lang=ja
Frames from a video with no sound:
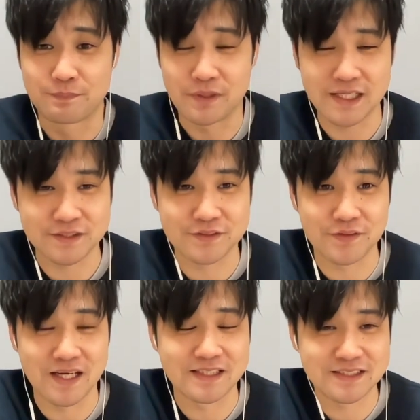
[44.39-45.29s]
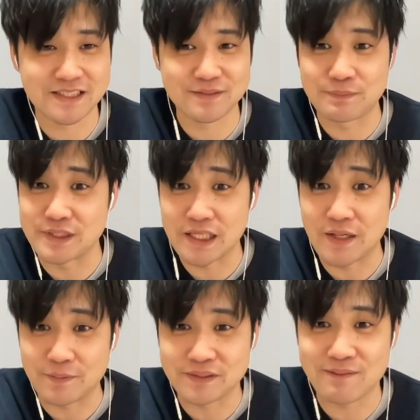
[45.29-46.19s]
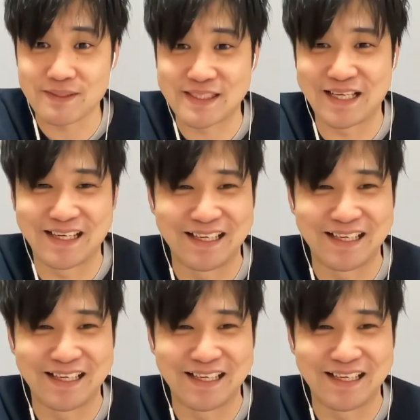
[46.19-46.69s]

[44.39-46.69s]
プレイするのは久しぶりでございます。